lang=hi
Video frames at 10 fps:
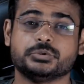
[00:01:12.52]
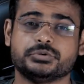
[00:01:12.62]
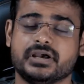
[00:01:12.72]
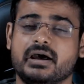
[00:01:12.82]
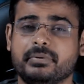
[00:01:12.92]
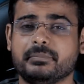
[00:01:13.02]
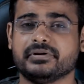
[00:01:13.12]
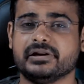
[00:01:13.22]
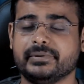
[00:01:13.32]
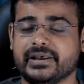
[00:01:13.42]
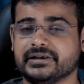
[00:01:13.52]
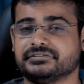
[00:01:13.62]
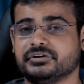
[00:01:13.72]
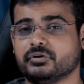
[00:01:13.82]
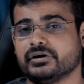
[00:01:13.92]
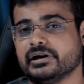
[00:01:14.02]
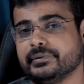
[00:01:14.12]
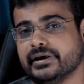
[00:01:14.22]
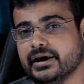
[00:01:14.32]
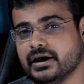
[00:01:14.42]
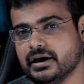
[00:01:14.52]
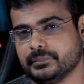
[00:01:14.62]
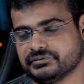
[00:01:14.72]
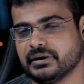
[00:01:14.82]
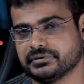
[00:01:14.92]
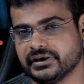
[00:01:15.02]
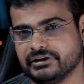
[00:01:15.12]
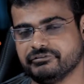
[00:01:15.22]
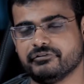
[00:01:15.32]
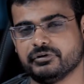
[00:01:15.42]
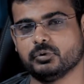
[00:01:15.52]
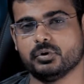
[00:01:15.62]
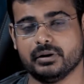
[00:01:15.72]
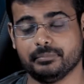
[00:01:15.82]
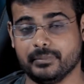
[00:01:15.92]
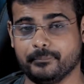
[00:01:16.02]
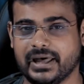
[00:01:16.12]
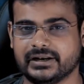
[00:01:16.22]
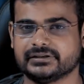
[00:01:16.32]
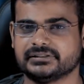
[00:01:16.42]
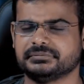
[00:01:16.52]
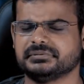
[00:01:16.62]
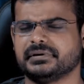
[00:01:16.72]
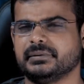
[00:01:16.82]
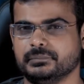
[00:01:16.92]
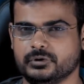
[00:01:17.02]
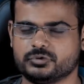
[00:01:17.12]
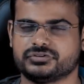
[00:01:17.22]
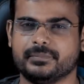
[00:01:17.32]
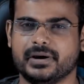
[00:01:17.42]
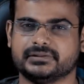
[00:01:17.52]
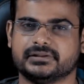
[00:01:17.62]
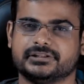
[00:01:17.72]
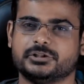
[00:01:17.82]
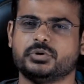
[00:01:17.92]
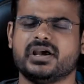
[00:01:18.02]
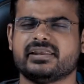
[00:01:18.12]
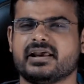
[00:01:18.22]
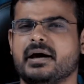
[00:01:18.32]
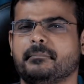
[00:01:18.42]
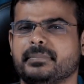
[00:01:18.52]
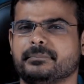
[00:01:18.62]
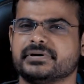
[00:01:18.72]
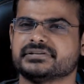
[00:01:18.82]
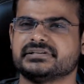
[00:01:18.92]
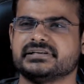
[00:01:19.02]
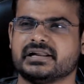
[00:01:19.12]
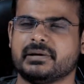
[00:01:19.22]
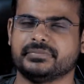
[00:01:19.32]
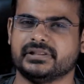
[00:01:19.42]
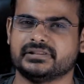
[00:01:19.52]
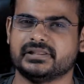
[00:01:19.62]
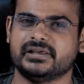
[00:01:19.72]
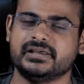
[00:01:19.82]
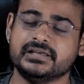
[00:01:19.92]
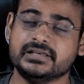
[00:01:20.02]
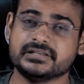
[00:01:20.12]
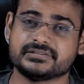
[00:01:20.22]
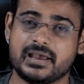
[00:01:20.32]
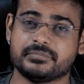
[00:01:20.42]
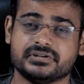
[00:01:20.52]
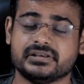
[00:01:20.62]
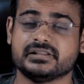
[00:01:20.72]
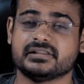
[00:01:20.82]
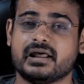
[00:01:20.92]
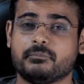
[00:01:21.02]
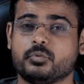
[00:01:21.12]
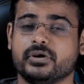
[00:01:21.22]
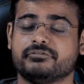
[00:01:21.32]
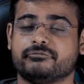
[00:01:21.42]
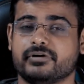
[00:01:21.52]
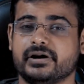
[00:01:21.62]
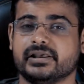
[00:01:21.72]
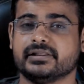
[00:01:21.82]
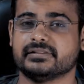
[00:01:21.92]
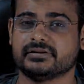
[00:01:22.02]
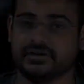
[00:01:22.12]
तो यहाँ पर हम रियलमी एक्स और रियलमी मीन सैमसंग ए फिफ्टी को अगर हम कंपेयर करते हैं सबसे पहले हम लुक्स की बात करते हैं तो यार यहाँ पर पर्सनली अगर आप देखते हैं सैमसंग के अंदर आपको एक फ्रंट के अंदर